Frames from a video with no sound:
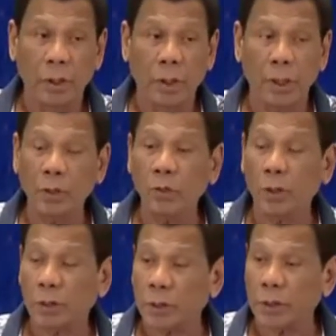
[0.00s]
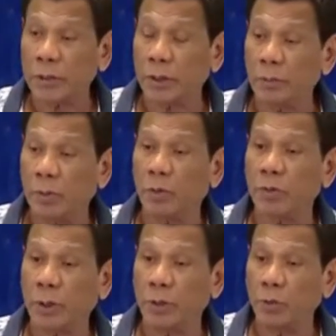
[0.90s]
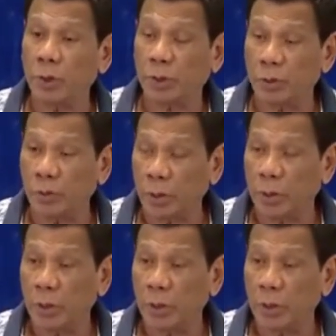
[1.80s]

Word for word: I do not trust her because I do not know her.